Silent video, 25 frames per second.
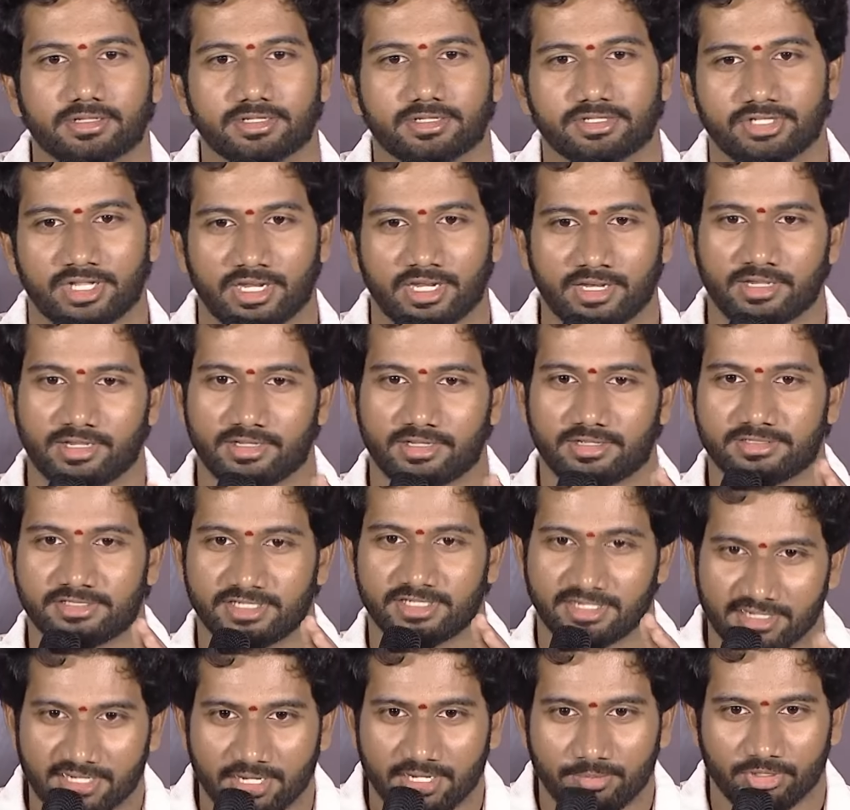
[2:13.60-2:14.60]
చాలా
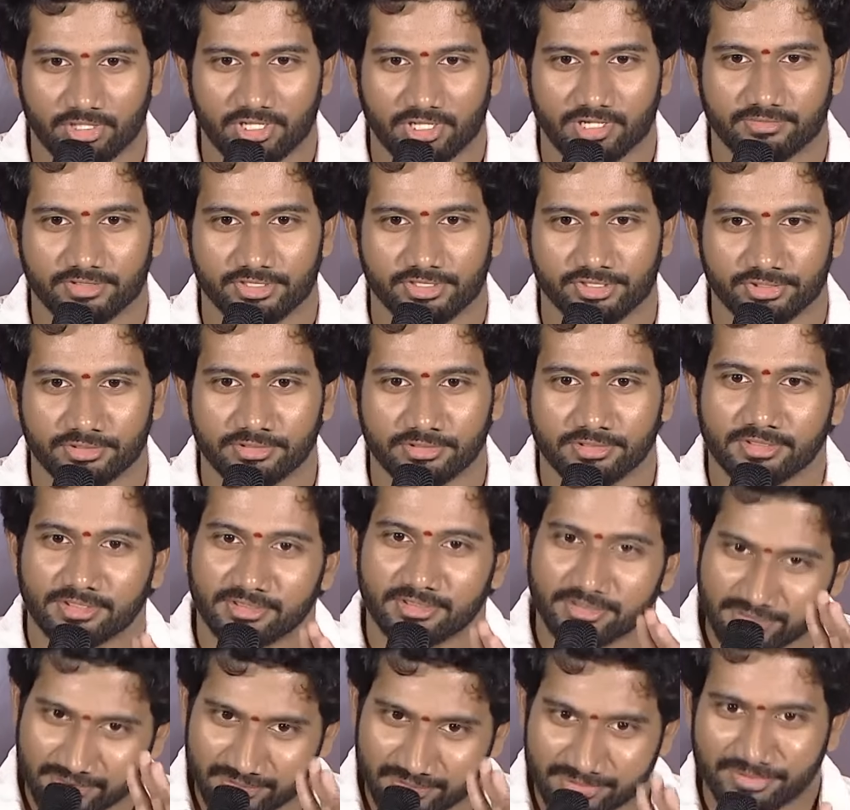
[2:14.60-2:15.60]
చిన్నగా మొదలవచ్చు
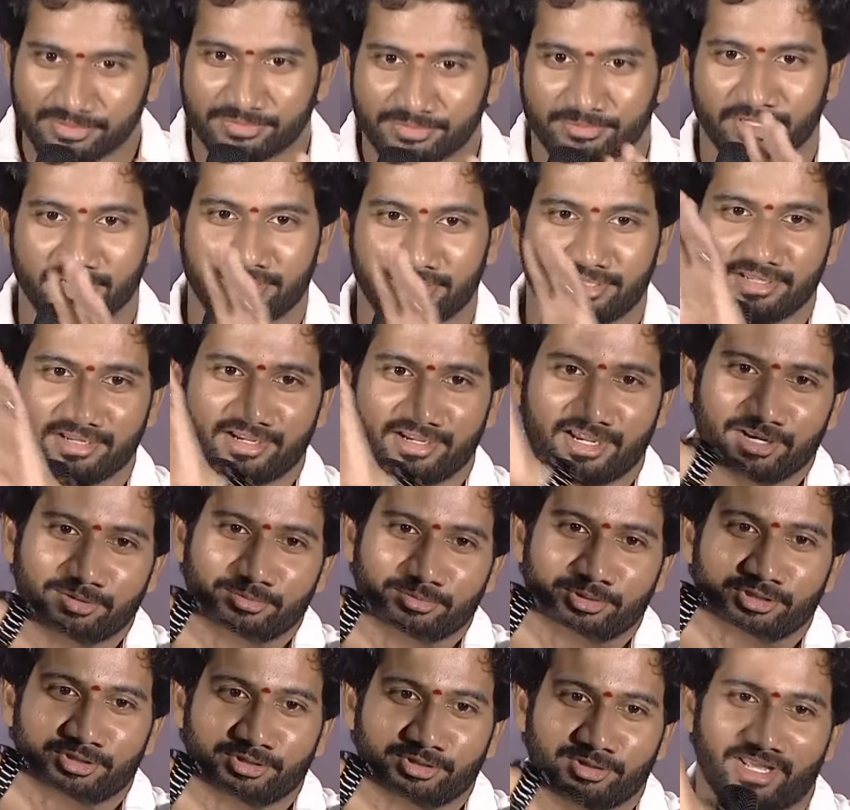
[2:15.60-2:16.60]
బట్
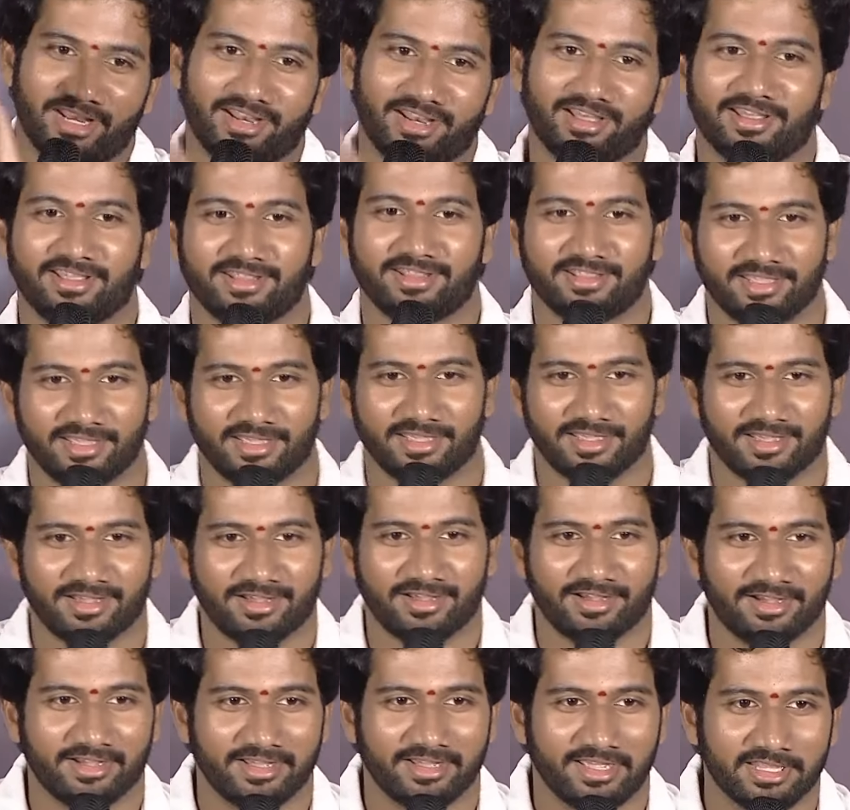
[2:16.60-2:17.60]
హనుమంతుడు ఎలాగైతే
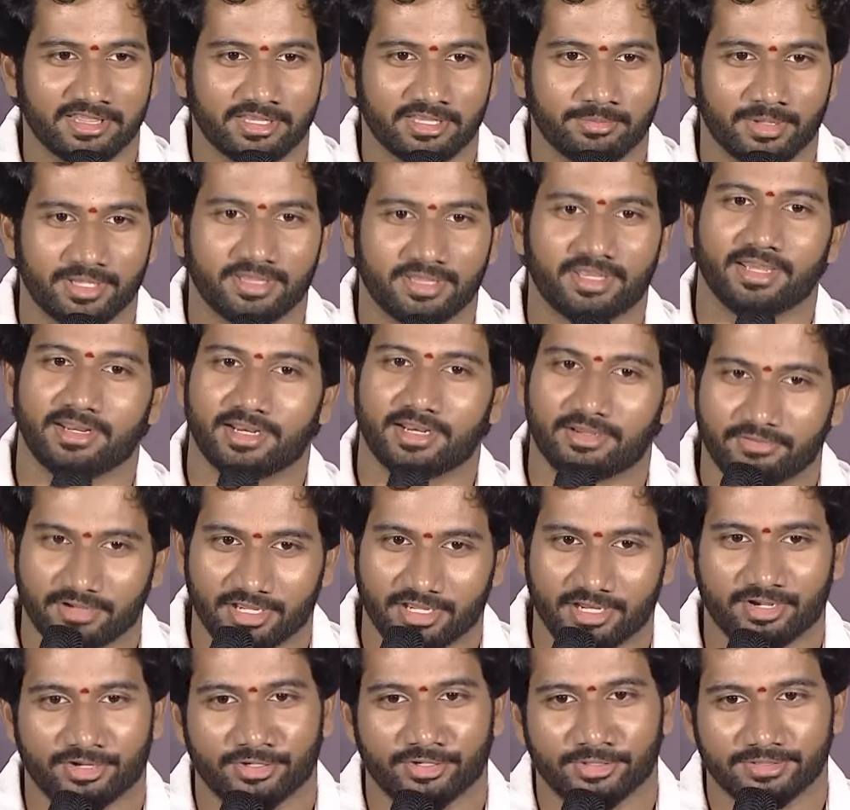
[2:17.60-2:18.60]
ఎంత పెద్ద అయిన
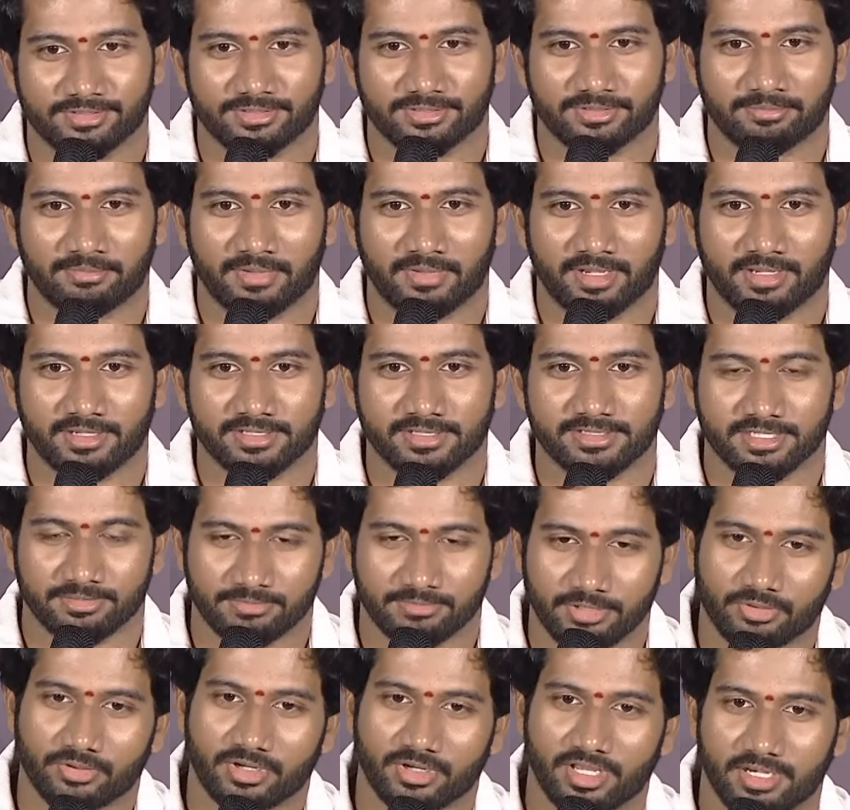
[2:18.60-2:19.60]
అవ్వగలరో మా సినిమా
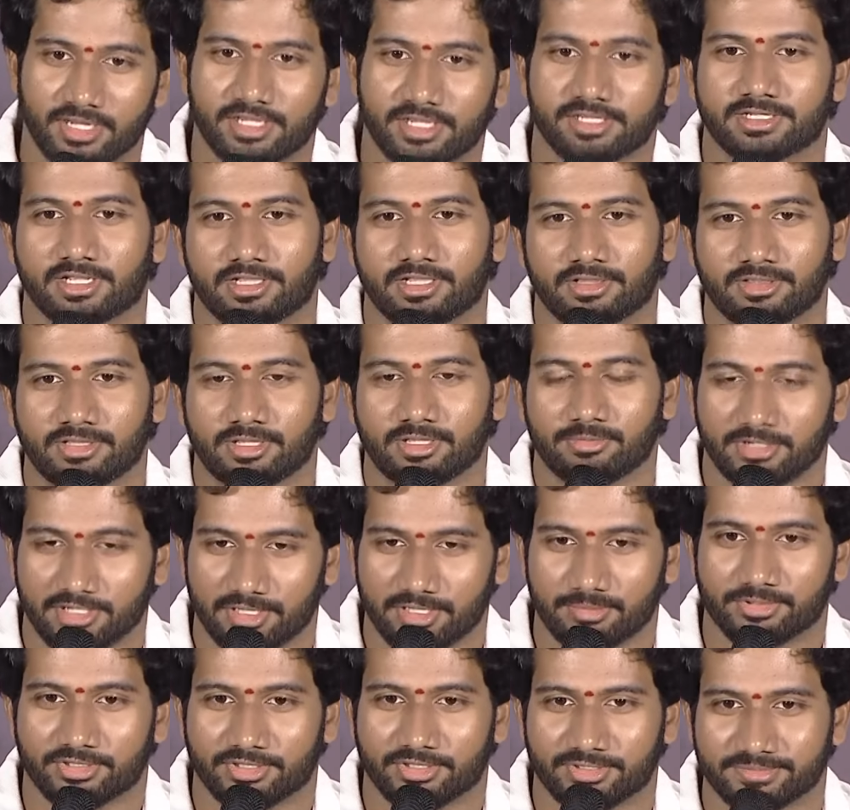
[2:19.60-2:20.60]
కూడా ఆ రేంజ్కి వెళ్తుందని
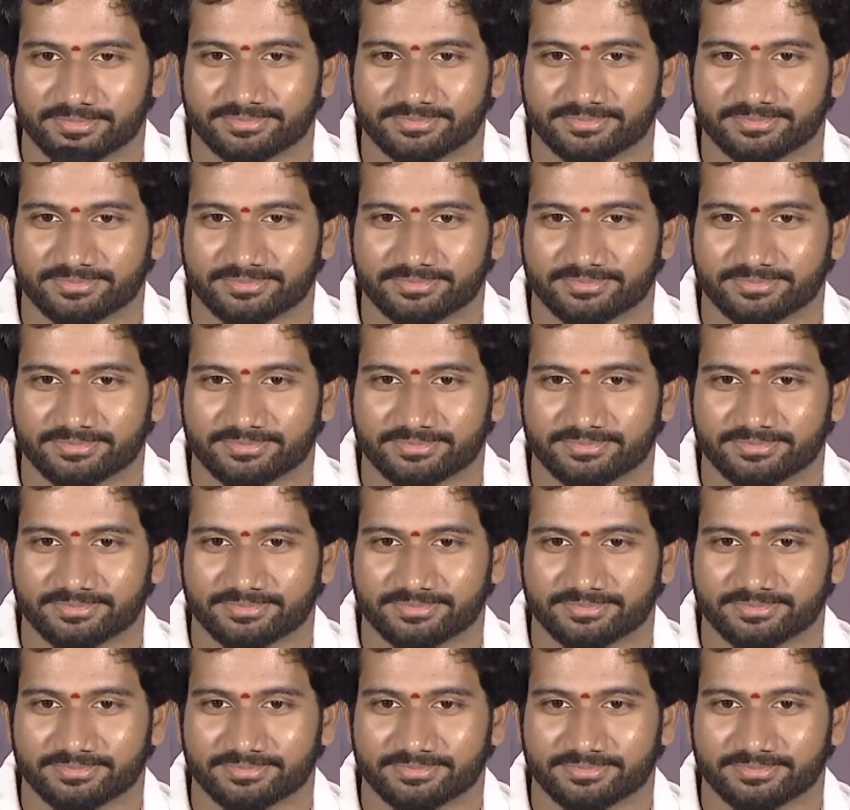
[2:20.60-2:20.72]
నమ్ముతున్నాం